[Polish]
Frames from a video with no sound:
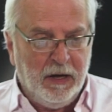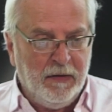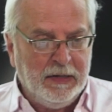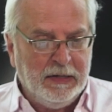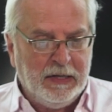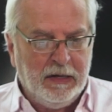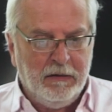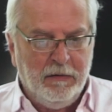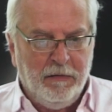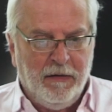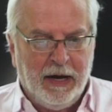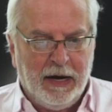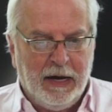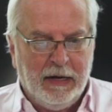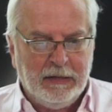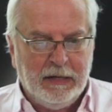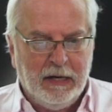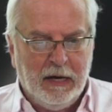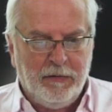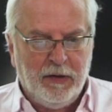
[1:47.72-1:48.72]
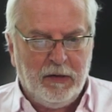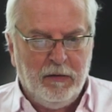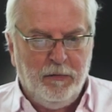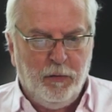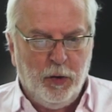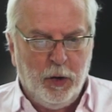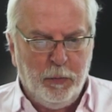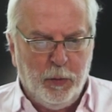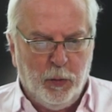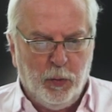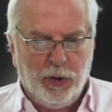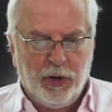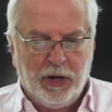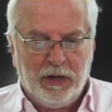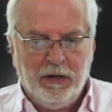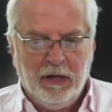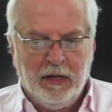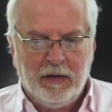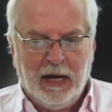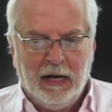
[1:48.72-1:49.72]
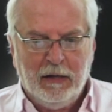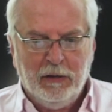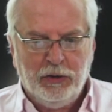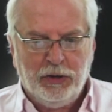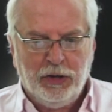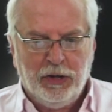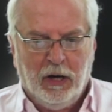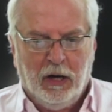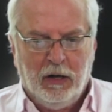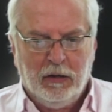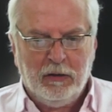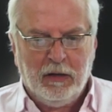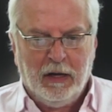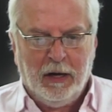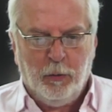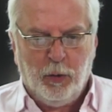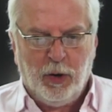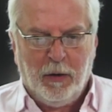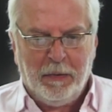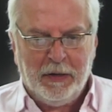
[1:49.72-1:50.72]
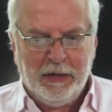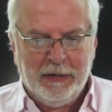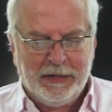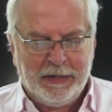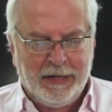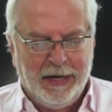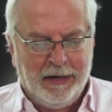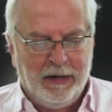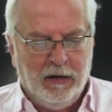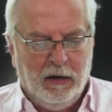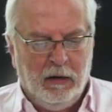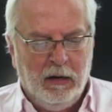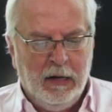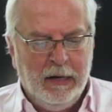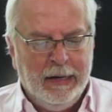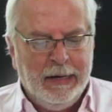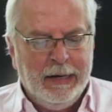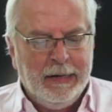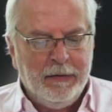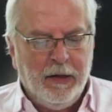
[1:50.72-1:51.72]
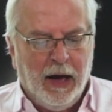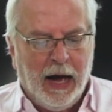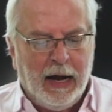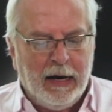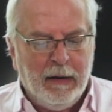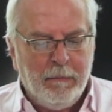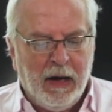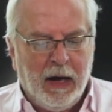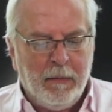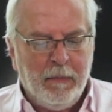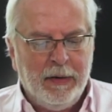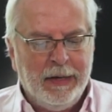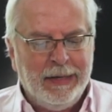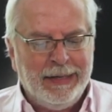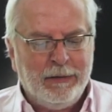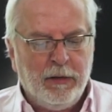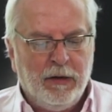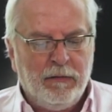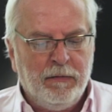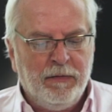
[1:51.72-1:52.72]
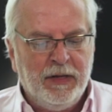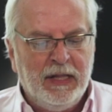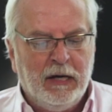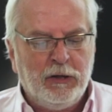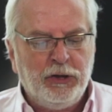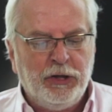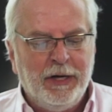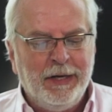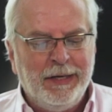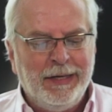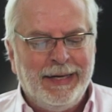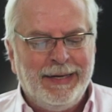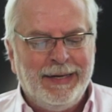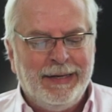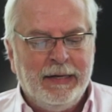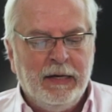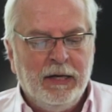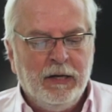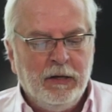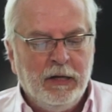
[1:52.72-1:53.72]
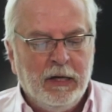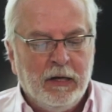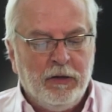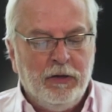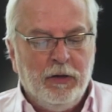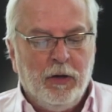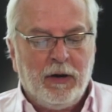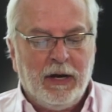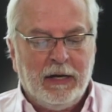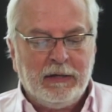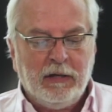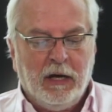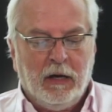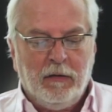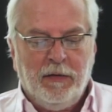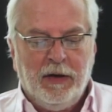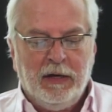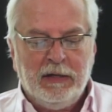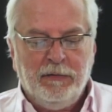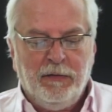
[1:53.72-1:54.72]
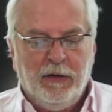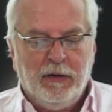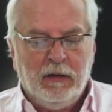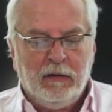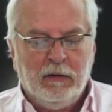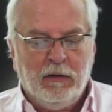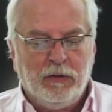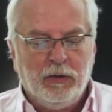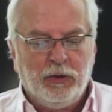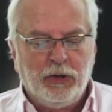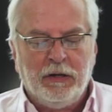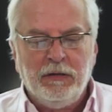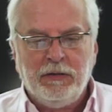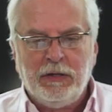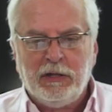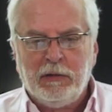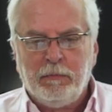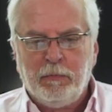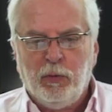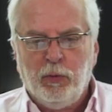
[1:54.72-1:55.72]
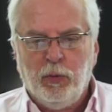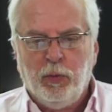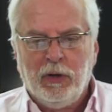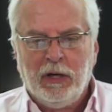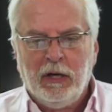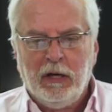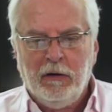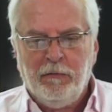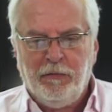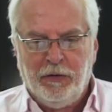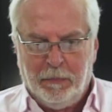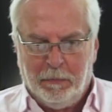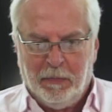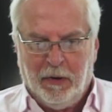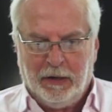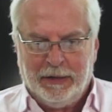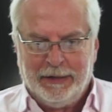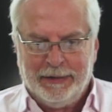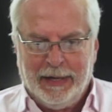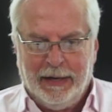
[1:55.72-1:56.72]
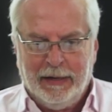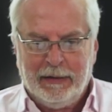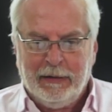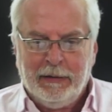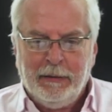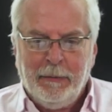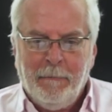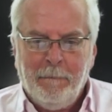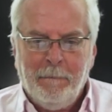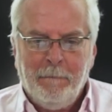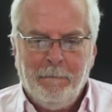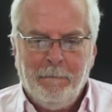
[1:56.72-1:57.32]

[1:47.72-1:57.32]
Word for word: więcej dwa razy, nawet dwójpółkrotnie tańszy od europejskiego, no ale mamy to wydarzenie jednorazowe dotyczące spółki Freeport, tak?